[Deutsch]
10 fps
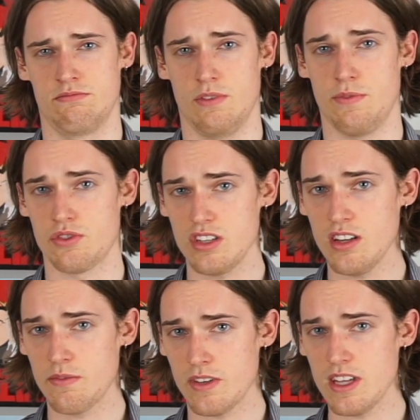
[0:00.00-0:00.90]
Auf
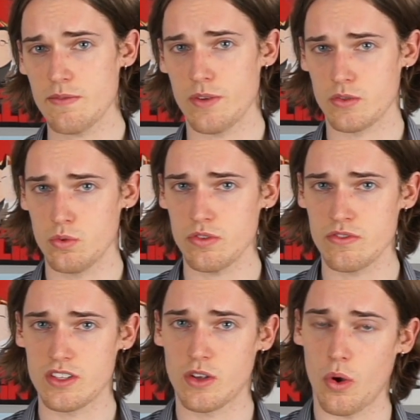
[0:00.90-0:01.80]
verschiedenen Wegen versuchten
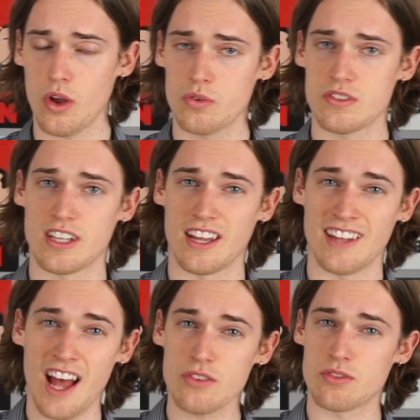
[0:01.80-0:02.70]
sie Gehörlosigkeit
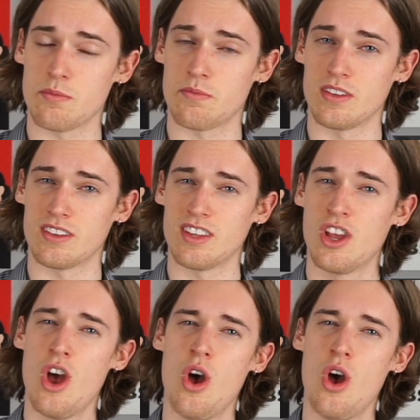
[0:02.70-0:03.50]
nachzuempfinden,